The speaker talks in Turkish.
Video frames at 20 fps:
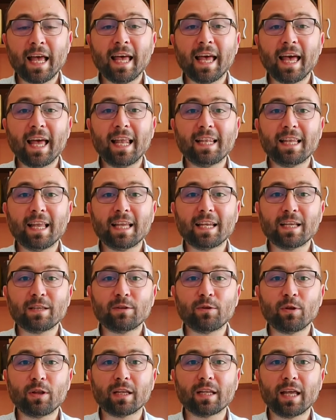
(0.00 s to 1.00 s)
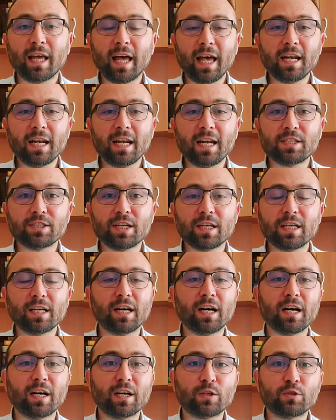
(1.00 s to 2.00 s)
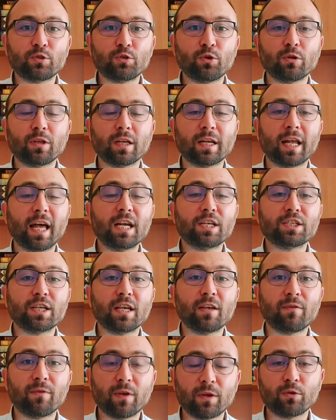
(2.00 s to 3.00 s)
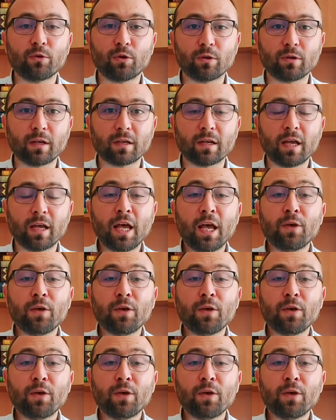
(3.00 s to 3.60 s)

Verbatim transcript: Ellerinde olan her şeyi harcıyorlar, her şeyi veriyorlar.